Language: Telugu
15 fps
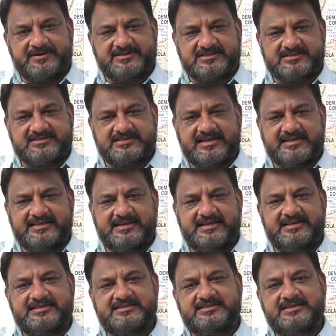పరిషత్ స్థాయి దగ్గర
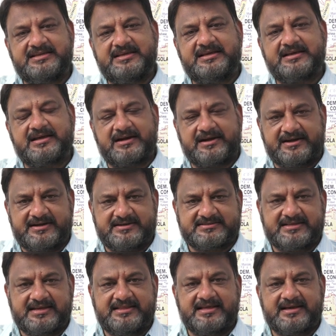నుంచి కలెక్టరేట్
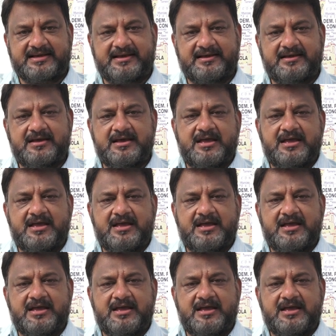స్థాయి దాకా